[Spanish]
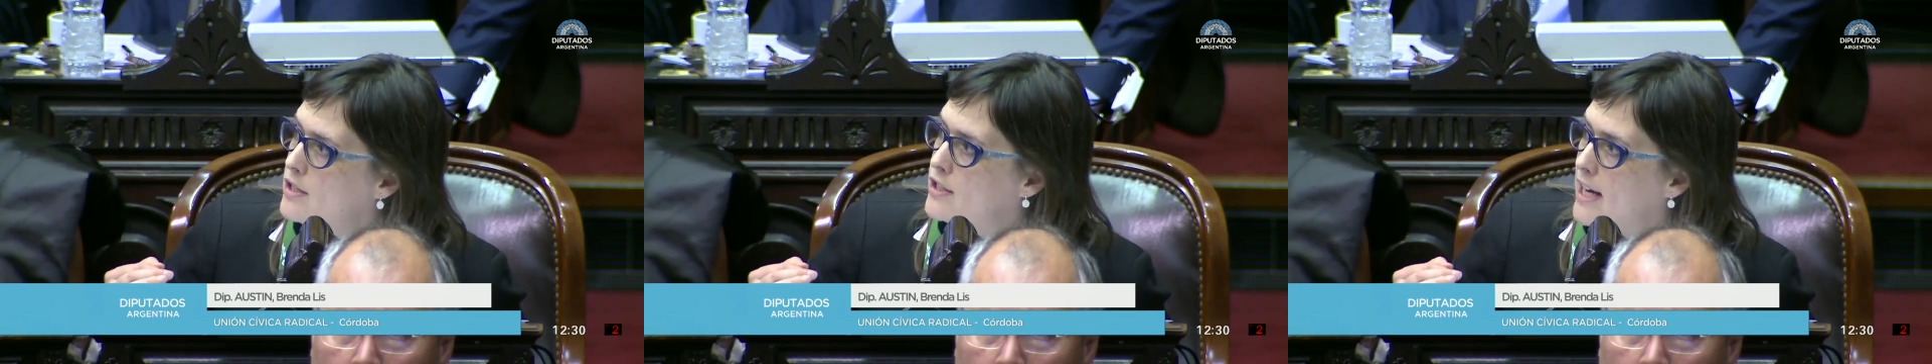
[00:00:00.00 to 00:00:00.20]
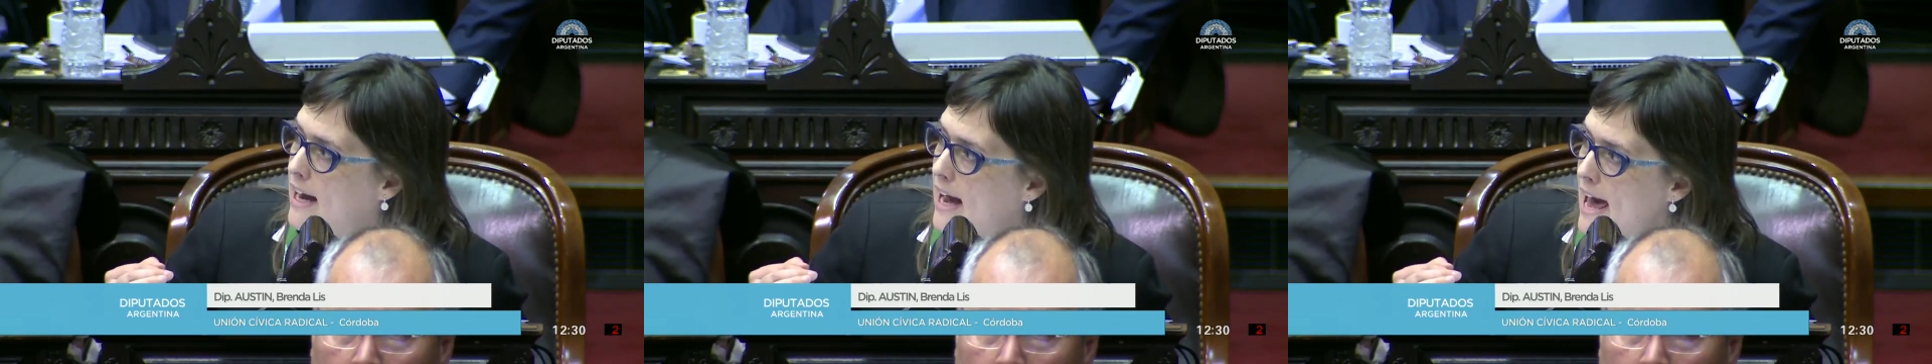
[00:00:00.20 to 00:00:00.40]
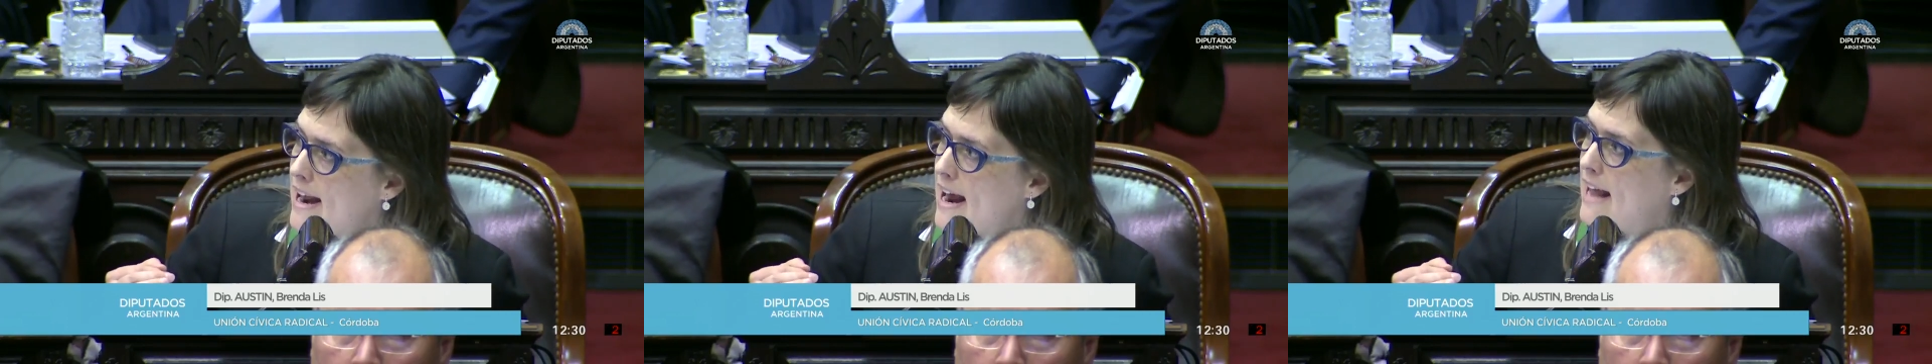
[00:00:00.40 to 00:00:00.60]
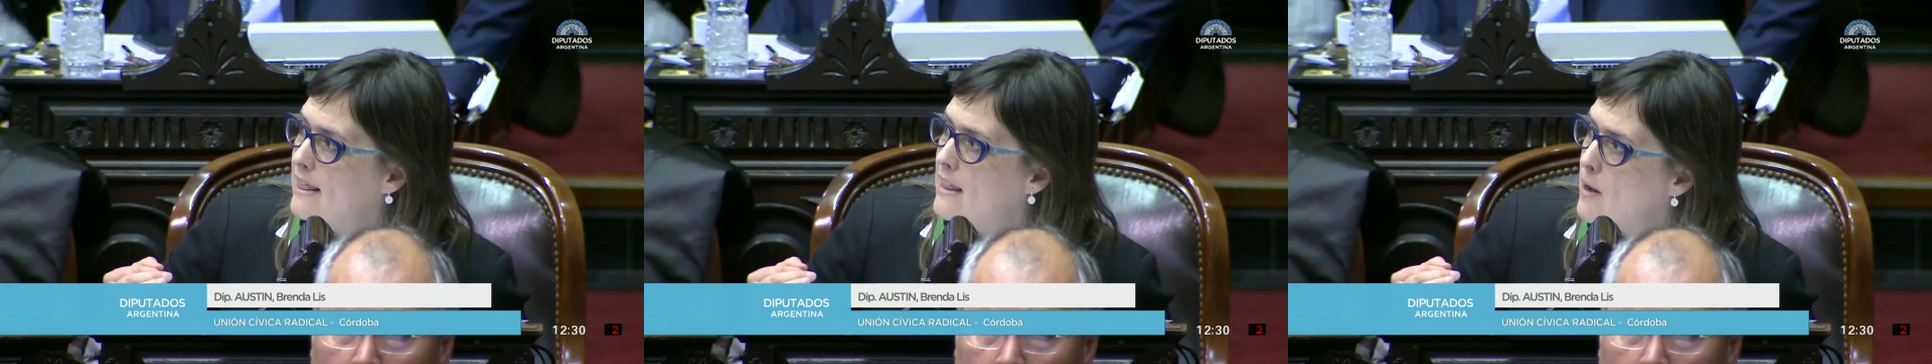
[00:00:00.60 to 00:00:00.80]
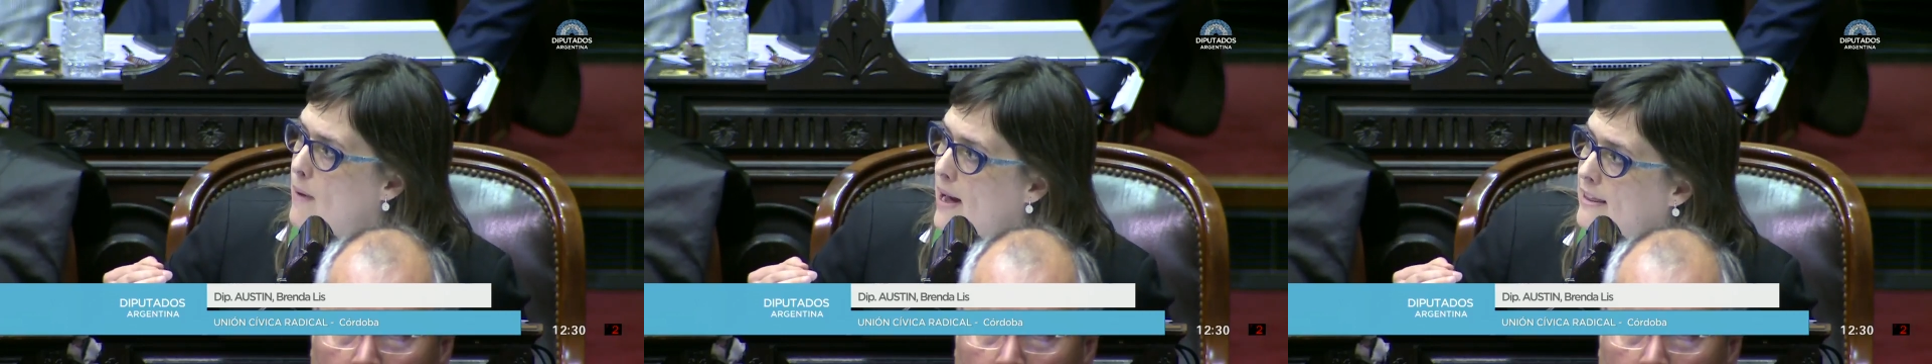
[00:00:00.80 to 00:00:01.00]
llegar
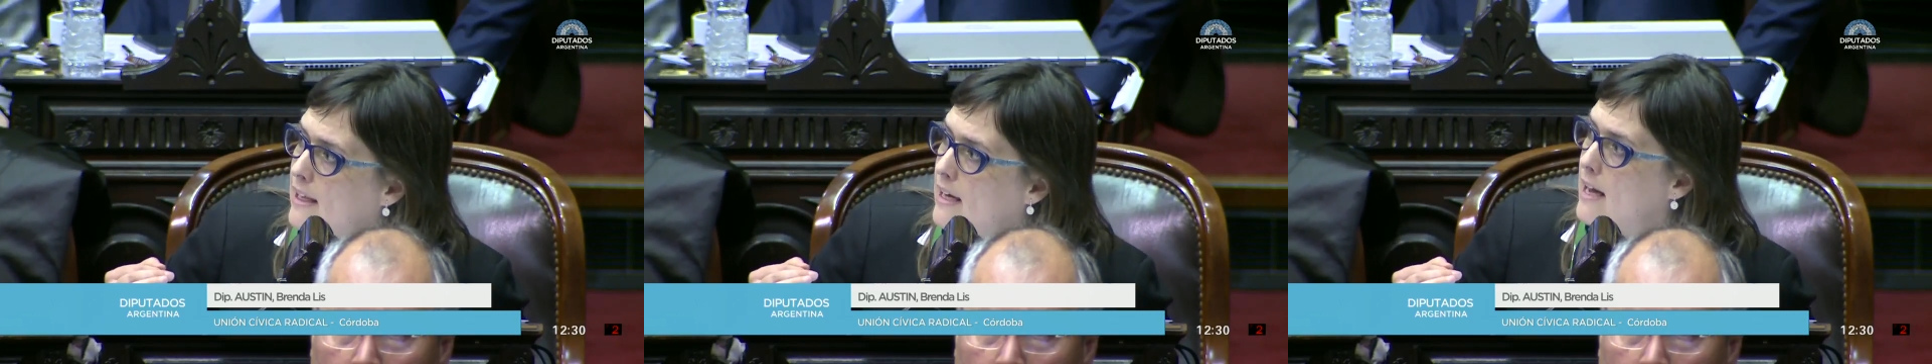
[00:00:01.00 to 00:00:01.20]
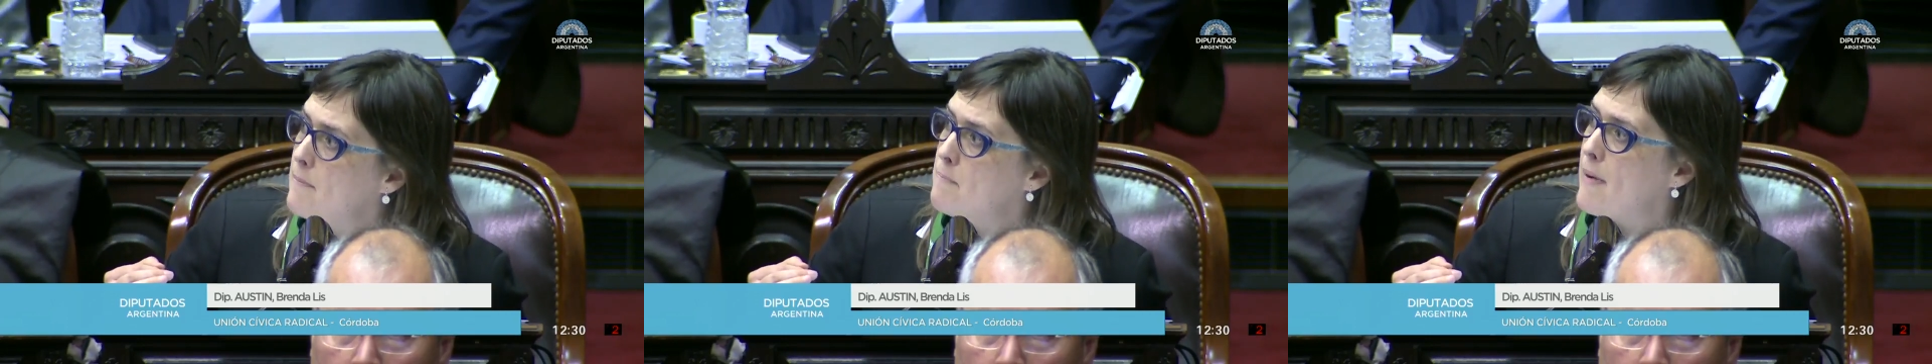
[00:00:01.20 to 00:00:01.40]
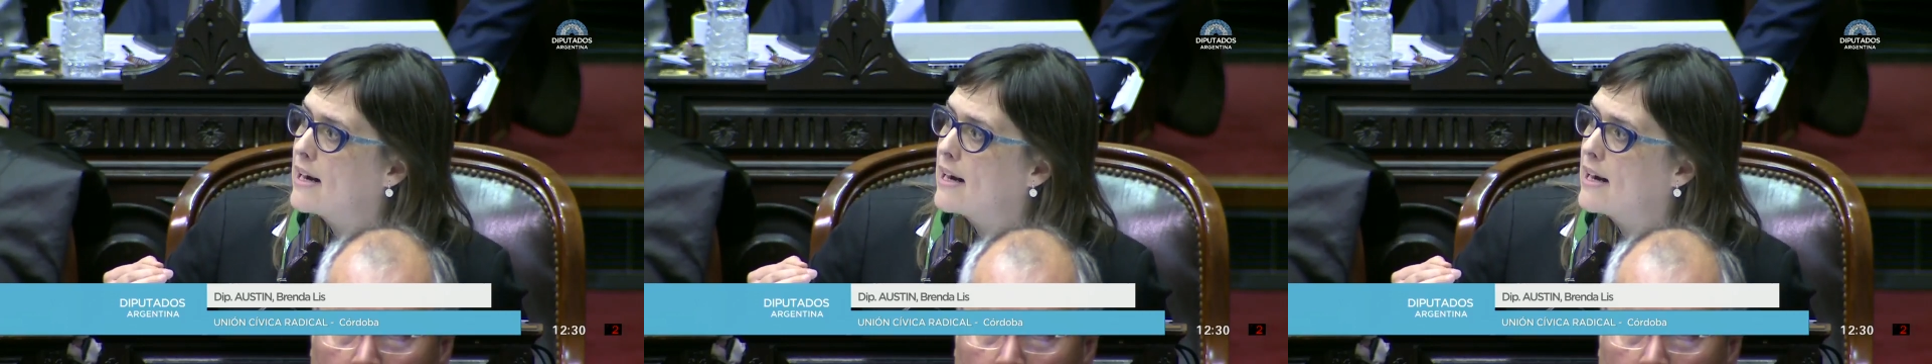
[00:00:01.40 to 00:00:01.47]
al debate en